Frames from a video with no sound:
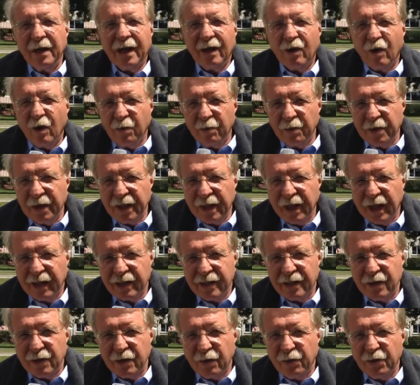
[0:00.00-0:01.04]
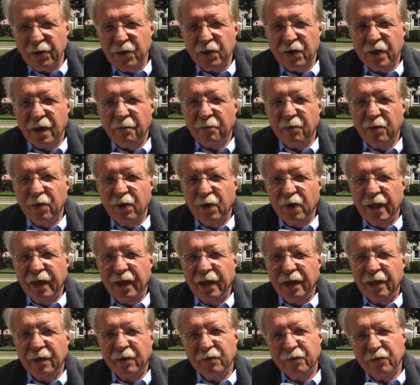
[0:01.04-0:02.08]
mehr Kommunikation zu
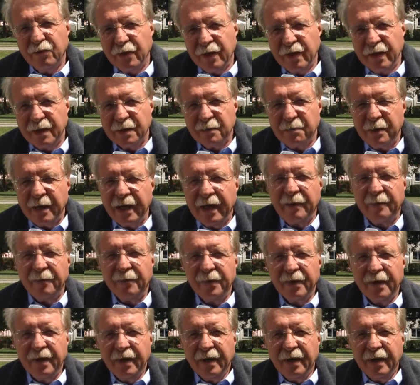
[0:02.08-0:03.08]
ermöglichen und vieles mehr.